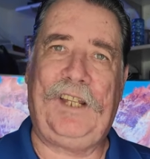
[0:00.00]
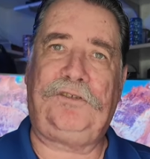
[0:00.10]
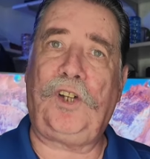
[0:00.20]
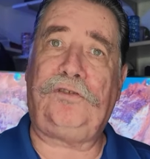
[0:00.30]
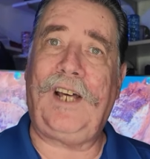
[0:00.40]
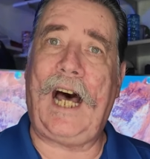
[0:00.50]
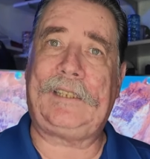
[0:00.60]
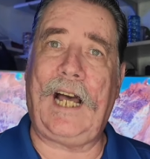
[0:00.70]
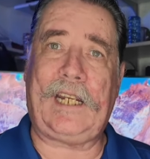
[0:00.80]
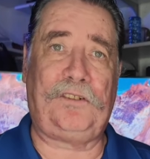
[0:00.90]
Estos
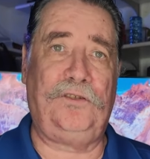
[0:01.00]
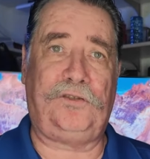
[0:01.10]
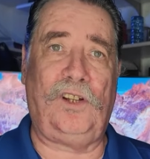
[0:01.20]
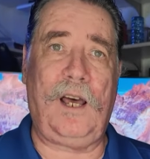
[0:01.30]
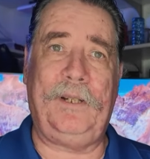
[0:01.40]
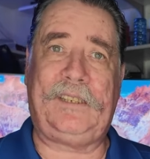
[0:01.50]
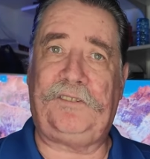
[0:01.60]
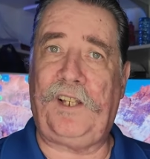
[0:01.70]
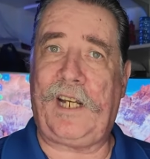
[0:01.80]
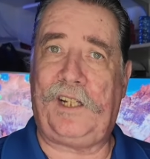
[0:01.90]
ataques no
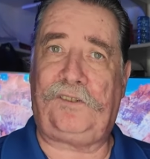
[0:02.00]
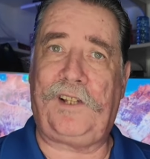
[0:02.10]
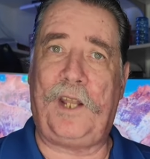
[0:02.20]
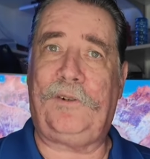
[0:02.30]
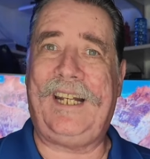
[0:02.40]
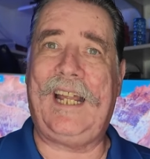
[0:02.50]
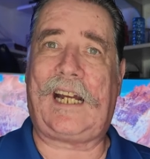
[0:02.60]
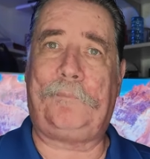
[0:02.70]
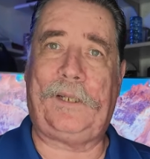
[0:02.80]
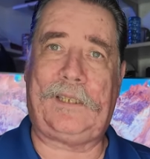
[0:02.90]
solamente se realizaron en
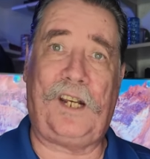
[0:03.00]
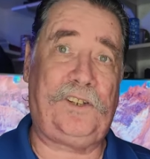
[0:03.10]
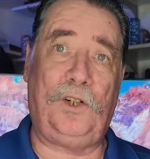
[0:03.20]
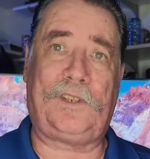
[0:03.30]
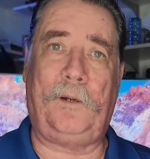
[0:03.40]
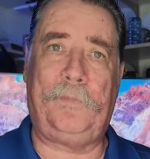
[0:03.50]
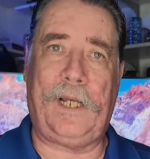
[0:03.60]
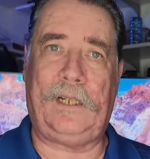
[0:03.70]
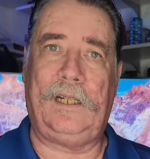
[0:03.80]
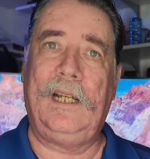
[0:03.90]
la capital, sino
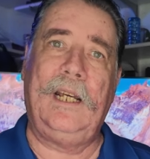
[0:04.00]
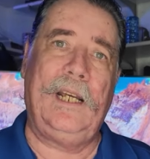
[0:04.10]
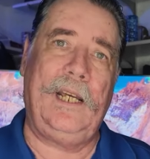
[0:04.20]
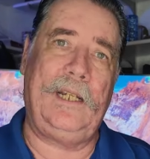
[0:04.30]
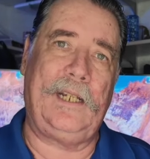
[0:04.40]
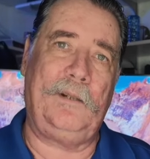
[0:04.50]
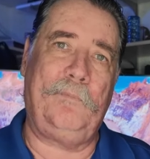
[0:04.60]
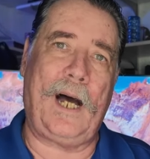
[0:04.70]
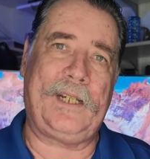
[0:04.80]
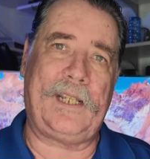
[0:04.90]
también en
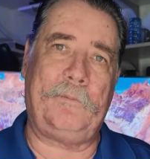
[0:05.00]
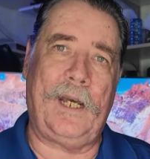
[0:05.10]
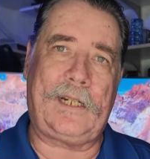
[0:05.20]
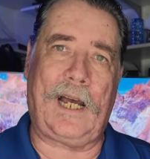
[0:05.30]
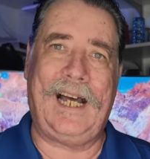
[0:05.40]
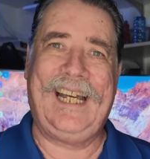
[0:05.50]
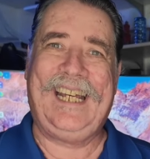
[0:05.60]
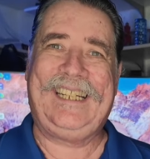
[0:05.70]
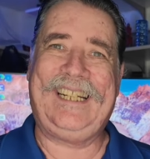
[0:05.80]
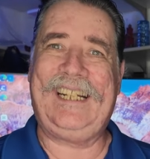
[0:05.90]
el Valle de Beca
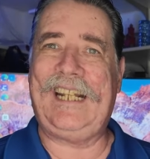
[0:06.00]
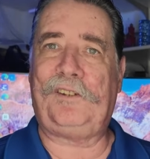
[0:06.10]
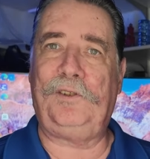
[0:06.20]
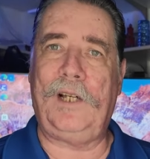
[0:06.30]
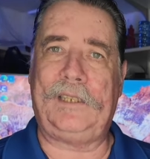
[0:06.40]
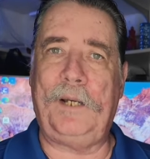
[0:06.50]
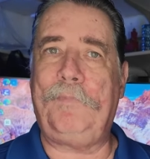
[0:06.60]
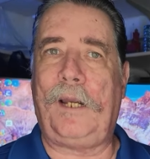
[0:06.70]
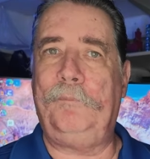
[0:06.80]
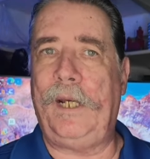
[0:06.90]
y en la ciudad
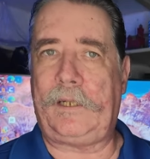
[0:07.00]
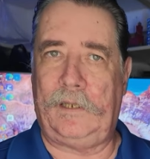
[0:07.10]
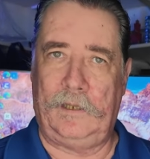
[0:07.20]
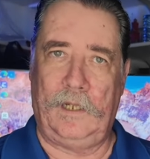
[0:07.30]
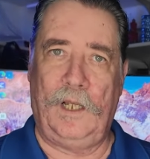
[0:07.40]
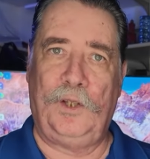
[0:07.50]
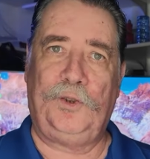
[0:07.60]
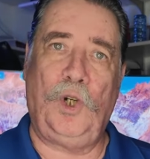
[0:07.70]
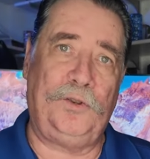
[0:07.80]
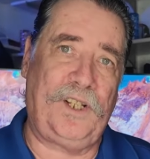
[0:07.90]
de Baalbek
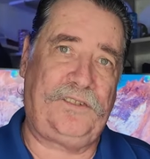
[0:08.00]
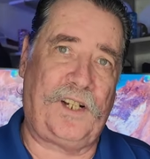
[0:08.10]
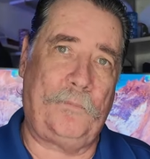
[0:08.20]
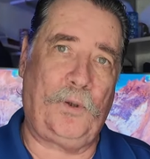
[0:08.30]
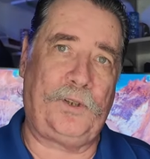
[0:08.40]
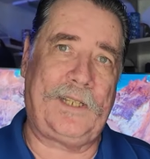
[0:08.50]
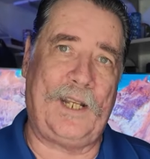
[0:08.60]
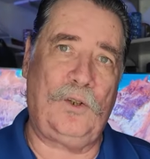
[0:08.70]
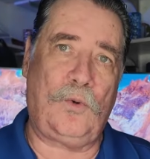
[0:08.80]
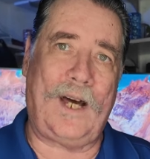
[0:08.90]
donde se
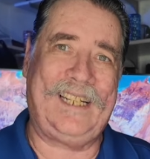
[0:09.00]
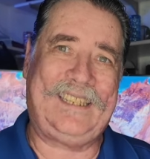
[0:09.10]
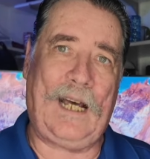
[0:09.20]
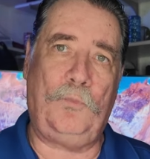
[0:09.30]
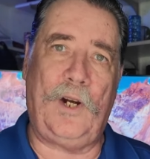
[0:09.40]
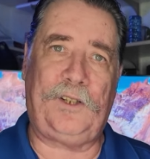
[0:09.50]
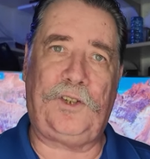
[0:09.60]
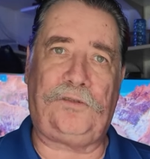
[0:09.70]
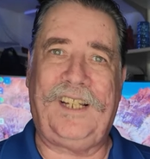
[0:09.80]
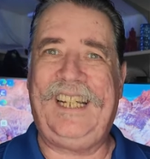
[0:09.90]
reportaron 40
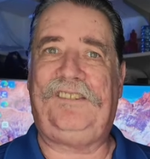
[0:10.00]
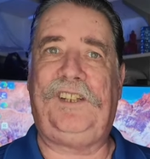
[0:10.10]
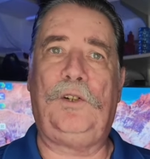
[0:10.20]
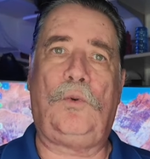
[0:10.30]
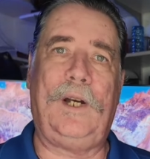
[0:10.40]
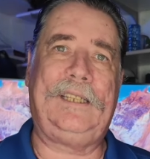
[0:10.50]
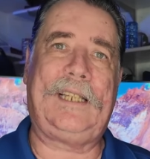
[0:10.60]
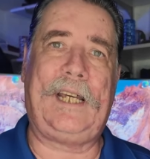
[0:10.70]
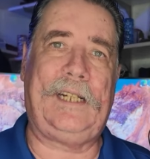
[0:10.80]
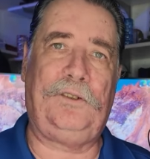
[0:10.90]
muertos y
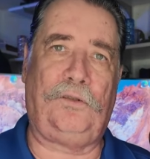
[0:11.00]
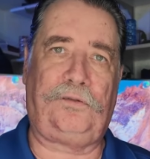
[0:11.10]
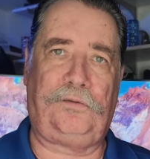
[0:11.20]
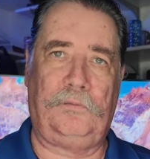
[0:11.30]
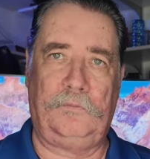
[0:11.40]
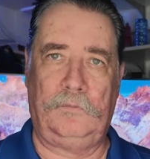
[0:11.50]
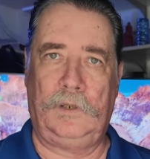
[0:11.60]
50 heridos.